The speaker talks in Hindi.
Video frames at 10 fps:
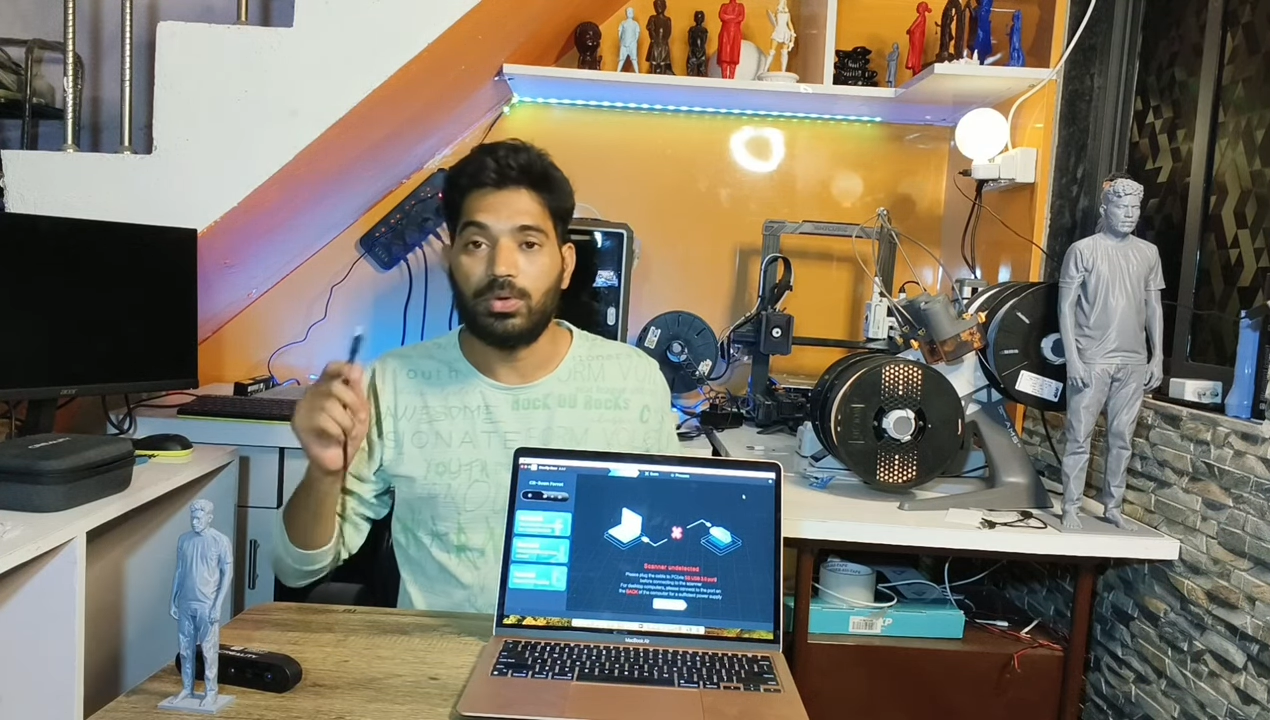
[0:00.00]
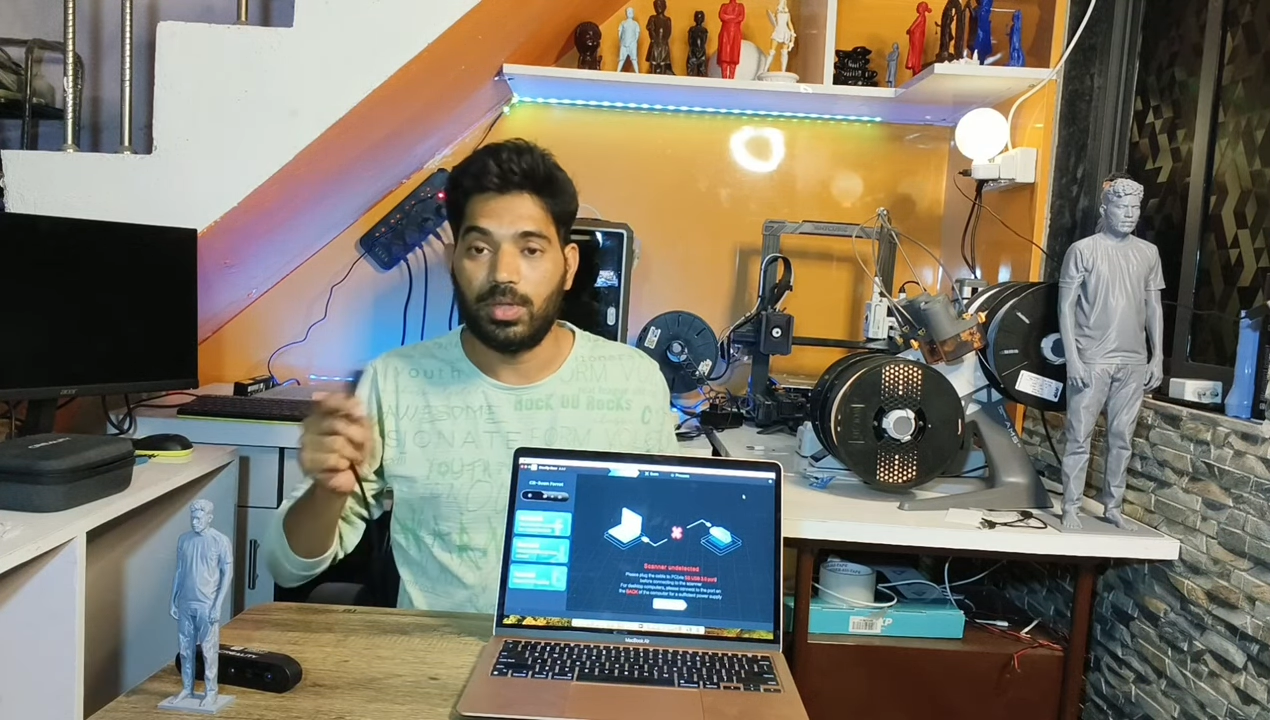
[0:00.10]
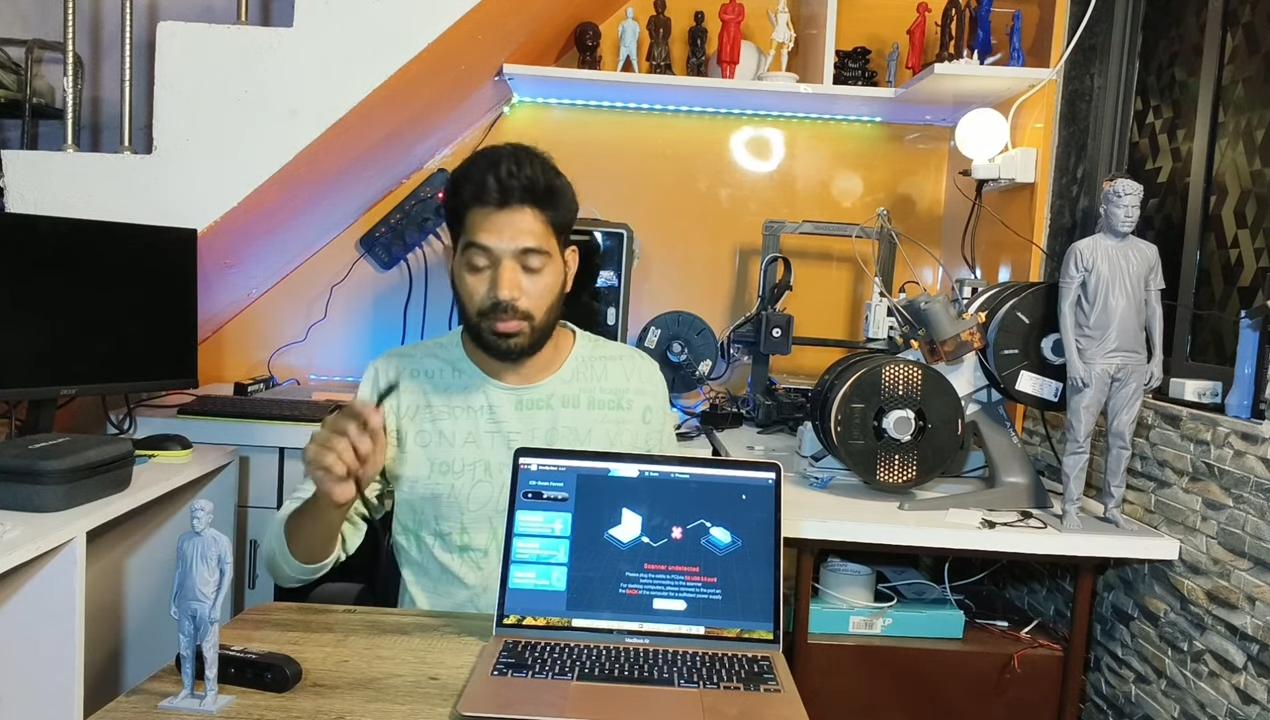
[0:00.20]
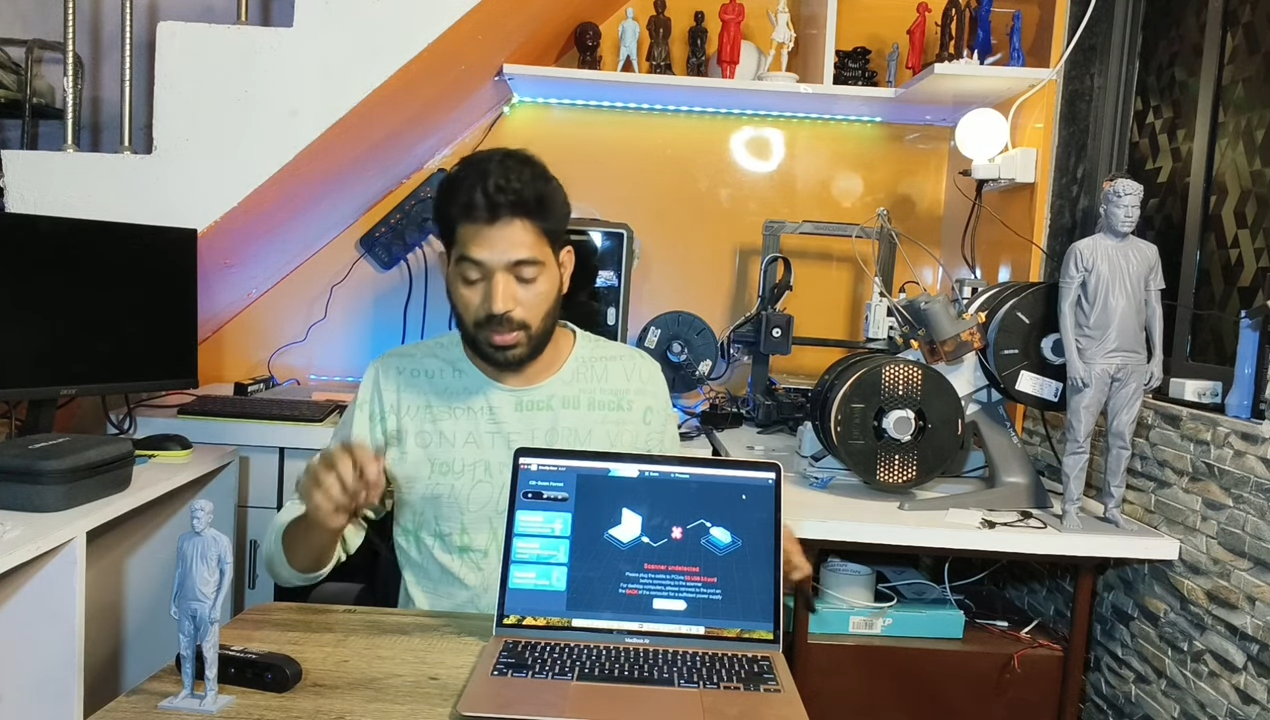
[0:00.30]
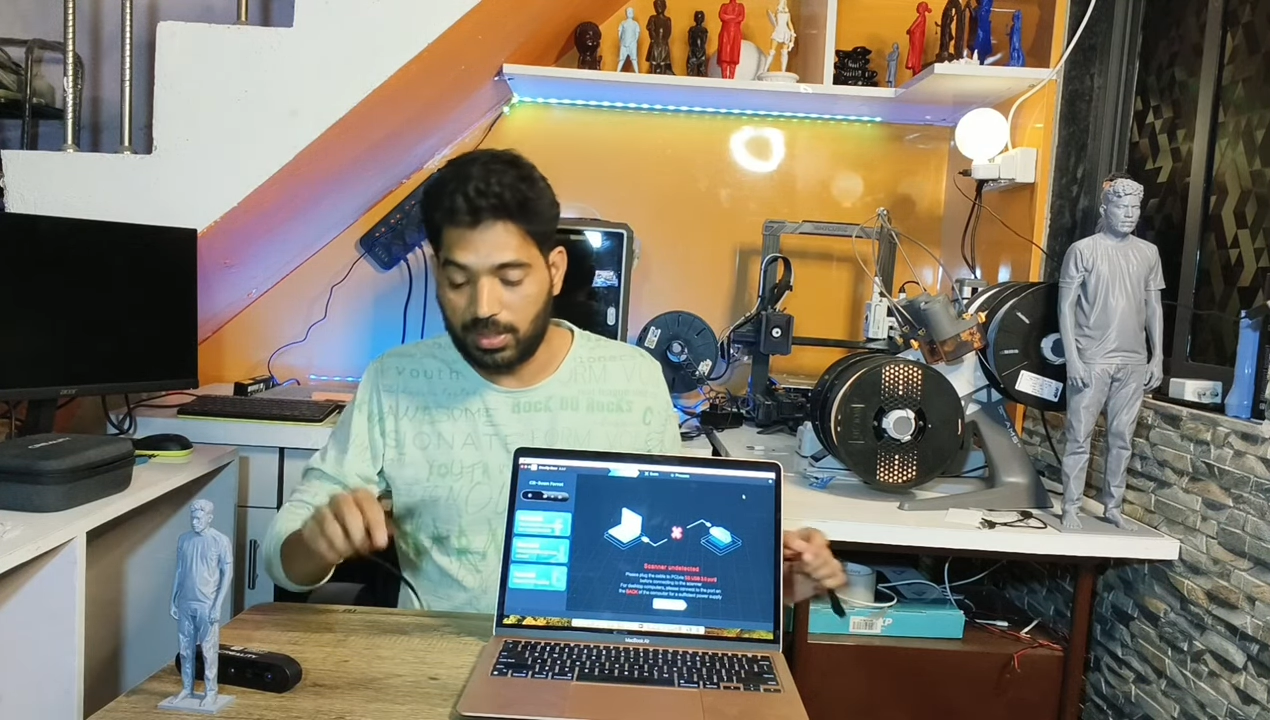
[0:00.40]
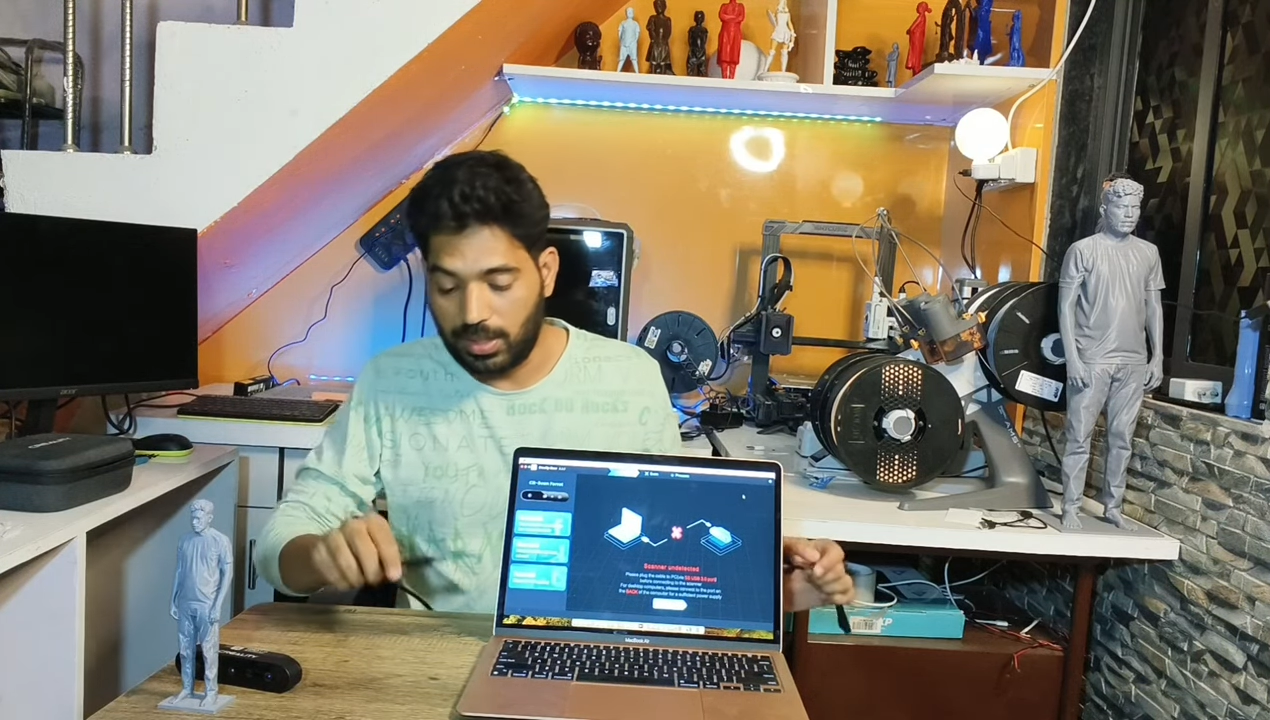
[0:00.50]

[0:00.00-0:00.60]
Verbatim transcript: ये मिल